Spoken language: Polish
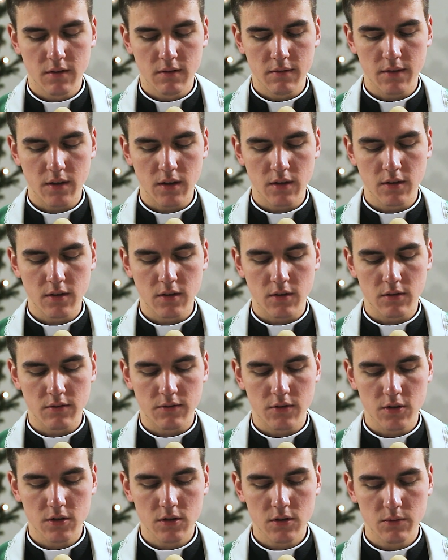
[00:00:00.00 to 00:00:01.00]
Wtedy
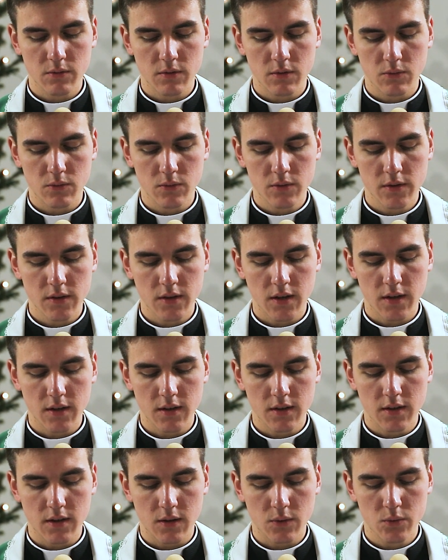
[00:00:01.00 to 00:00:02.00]
otworzył usta
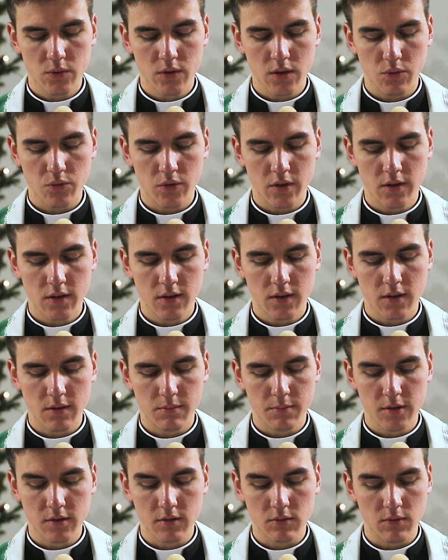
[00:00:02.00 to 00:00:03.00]
i nauczał ich
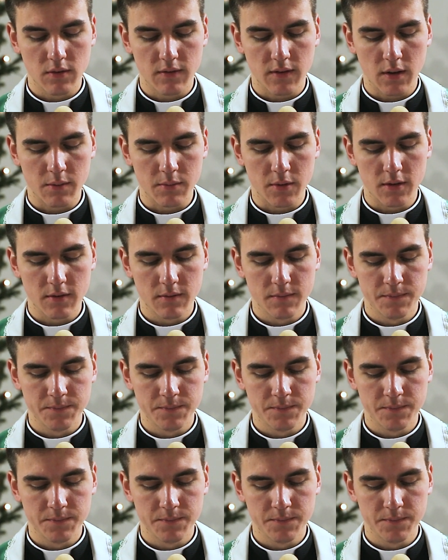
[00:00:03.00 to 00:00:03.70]
tymi słowami.